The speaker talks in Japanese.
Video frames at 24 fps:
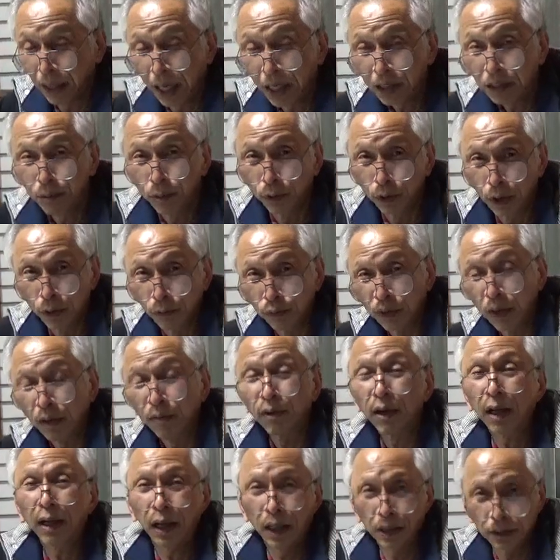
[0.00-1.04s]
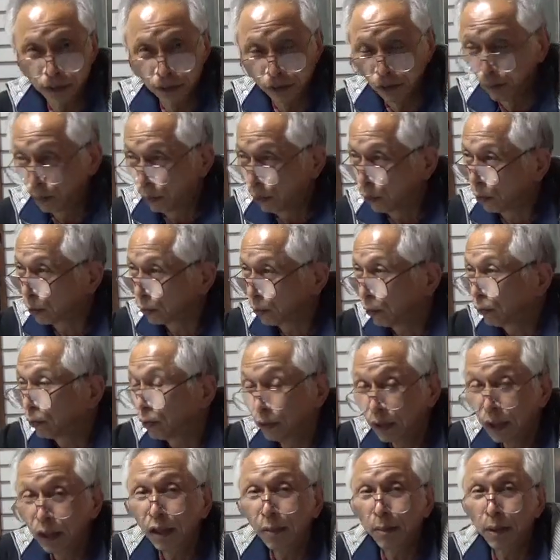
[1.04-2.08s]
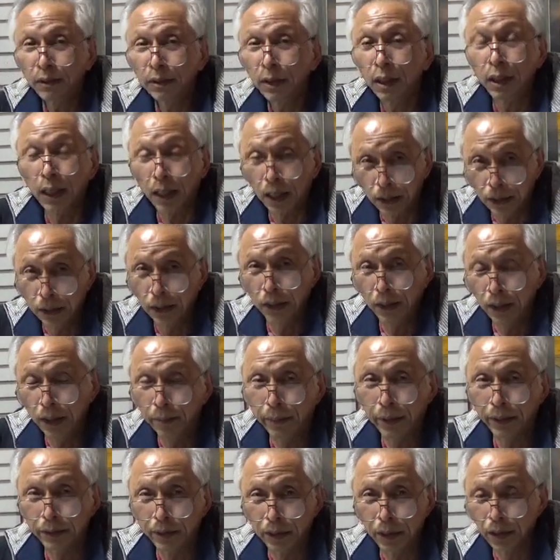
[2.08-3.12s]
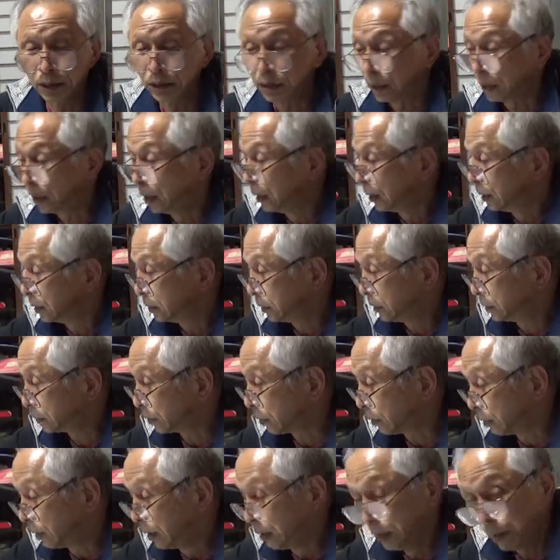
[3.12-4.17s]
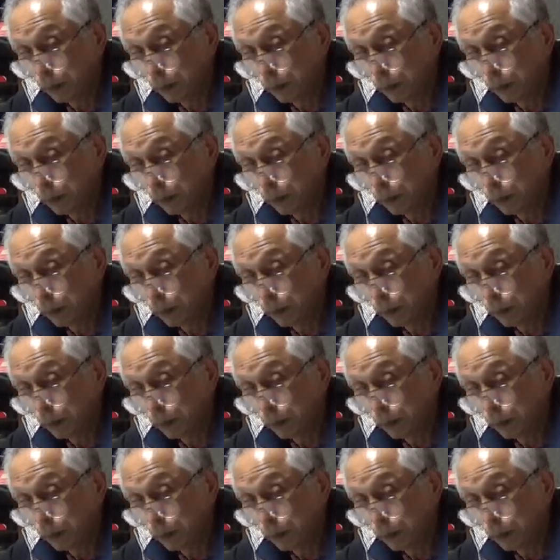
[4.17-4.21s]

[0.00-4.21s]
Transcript: 足もねフラフラなんですよもうほとんど寝てませんからね年末年始実は